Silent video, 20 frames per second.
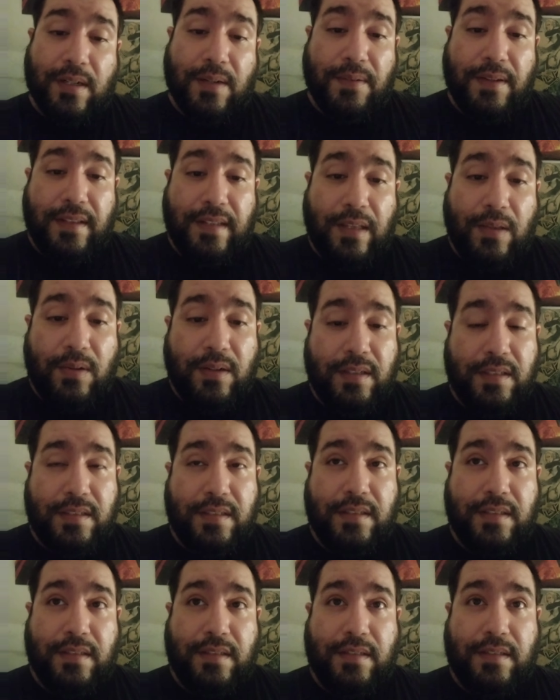
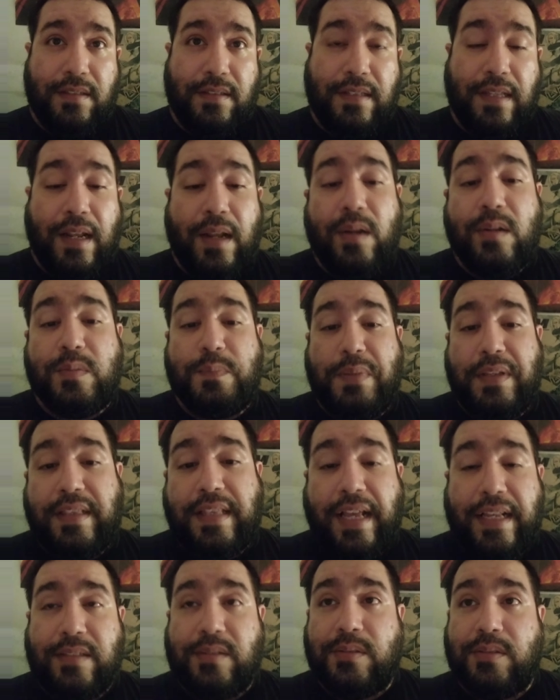revendedores tienen los
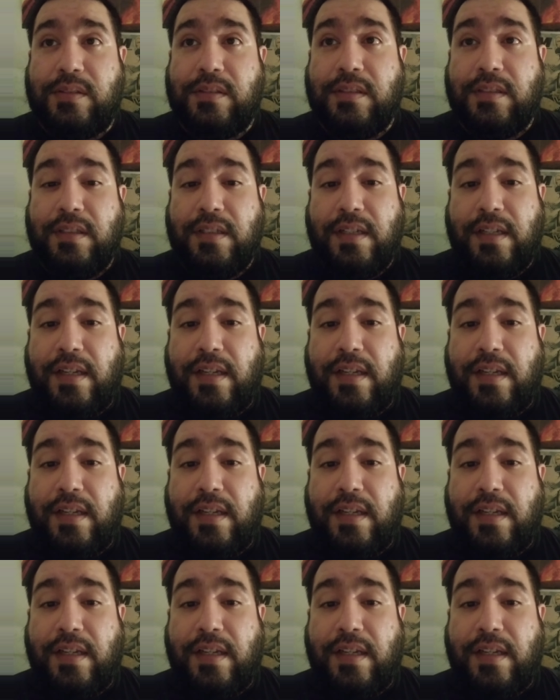pitazos